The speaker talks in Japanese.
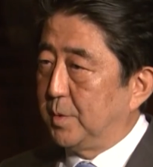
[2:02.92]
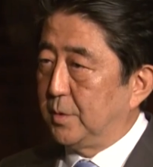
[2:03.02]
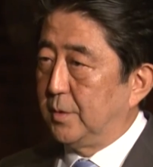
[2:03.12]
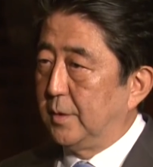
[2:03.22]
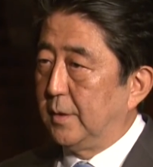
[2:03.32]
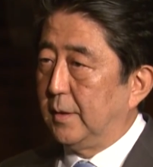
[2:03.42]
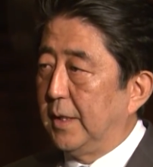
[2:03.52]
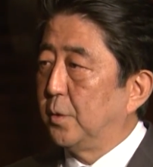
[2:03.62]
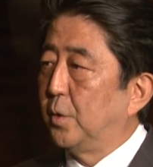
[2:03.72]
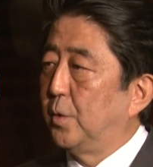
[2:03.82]
部
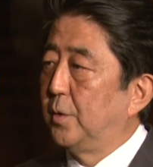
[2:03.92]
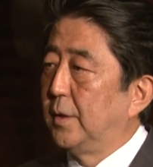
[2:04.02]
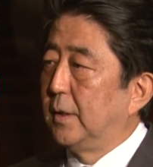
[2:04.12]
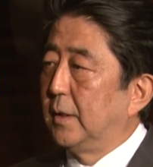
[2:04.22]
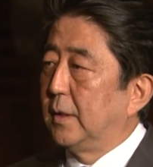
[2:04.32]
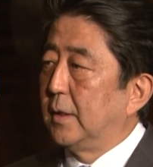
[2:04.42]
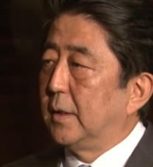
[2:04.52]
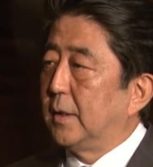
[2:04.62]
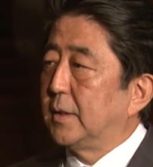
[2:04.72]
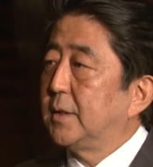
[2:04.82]
への
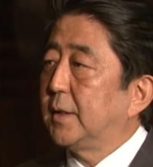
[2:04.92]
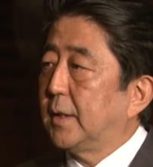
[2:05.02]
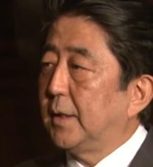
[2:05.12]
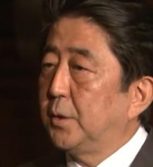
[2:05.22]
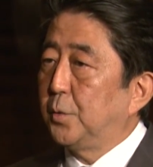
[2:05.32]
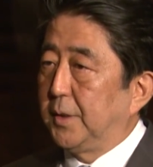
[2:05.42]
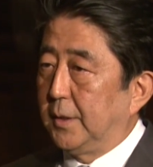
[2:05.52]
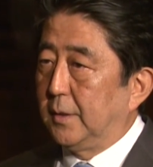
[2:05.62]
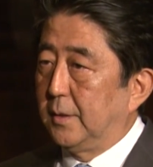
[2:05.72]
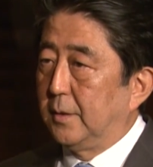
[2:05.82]
自衛隊要
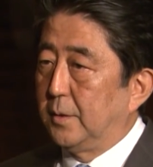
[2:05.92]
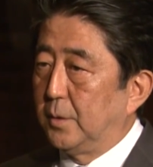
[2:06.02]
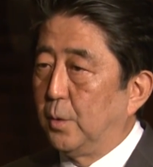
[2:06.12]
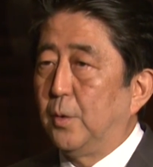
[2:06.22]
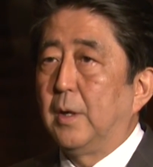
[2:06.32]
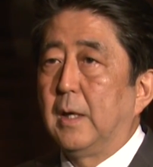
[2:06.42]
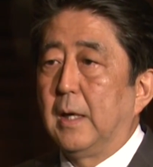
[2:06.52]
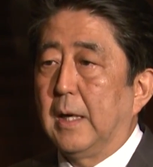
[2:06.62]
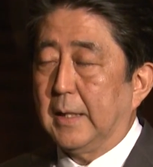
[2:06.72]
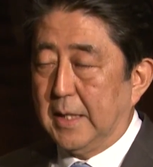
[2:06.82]
員の
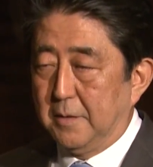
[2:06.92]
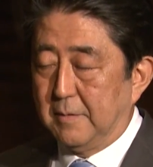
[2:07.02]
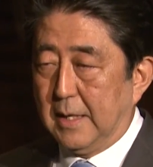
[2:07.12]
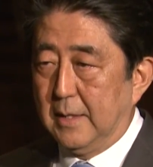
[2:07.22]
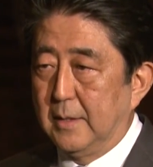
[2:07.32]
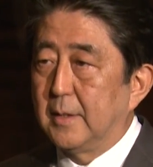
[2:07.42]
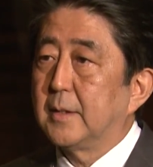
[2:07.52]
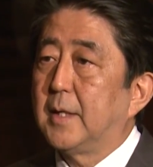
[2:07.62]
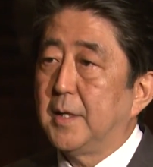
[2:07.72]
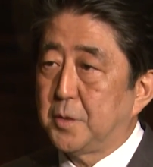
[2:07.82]
派遣は
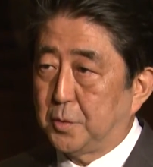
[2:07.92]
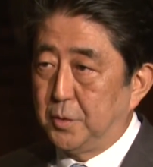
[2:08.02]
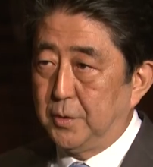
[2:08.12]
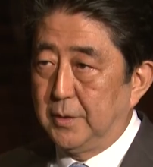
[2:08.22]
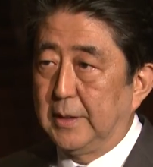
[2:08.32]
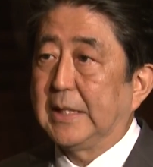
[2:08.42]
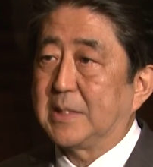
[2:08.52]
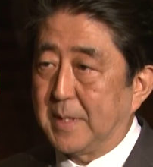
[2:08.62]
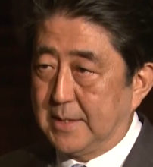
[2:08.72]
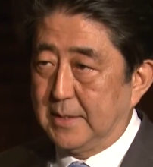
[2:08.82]
継続いた
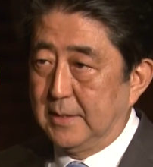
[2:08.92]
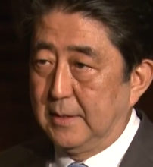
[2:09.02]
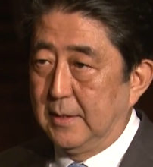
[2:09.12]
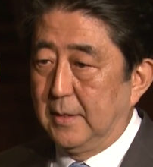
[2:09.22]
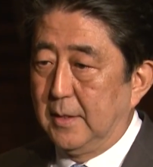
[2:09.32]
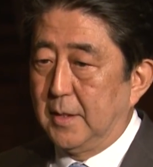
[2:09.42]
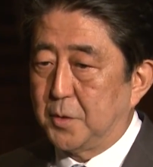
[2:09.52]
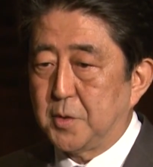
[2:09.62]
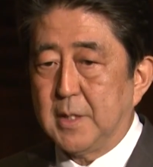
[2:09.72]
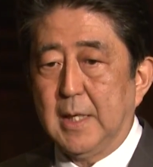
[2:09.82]
します
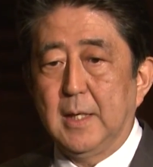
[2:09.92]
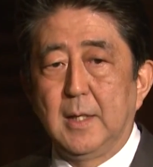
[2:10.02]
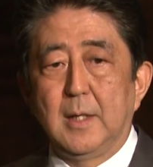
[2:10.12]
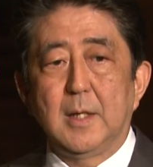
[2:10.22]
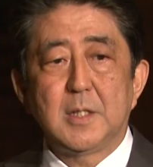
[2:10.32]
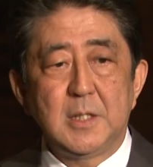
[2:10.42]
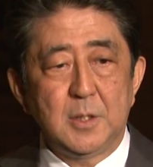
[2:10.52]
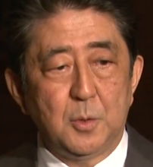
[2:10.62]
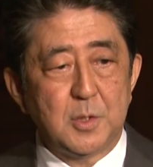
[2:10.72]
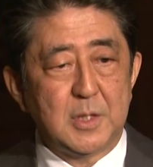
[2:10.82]
そして
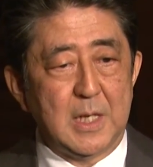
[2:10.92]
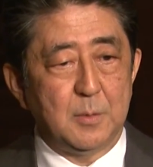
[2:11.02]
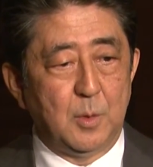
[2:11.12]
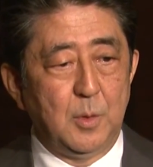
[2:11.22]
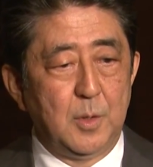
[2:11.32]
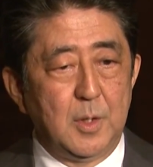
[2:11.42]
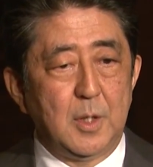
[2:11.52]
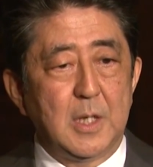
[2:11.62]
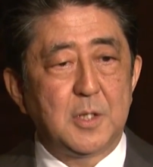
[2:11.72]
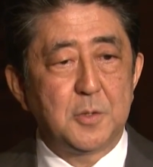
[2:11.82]
人道支援を
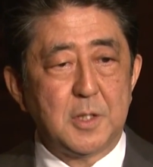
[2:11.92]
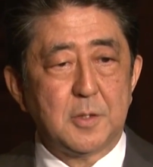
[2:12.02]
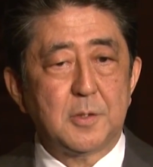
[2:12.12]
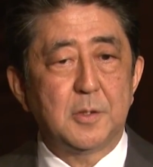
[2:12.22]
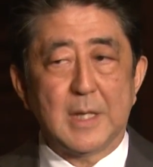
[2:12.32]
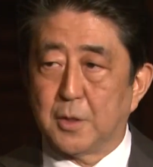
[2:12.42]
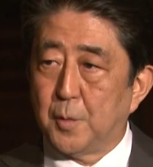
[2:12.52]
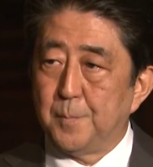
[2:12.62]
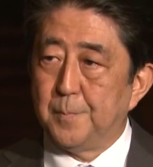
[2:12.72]
充実するなど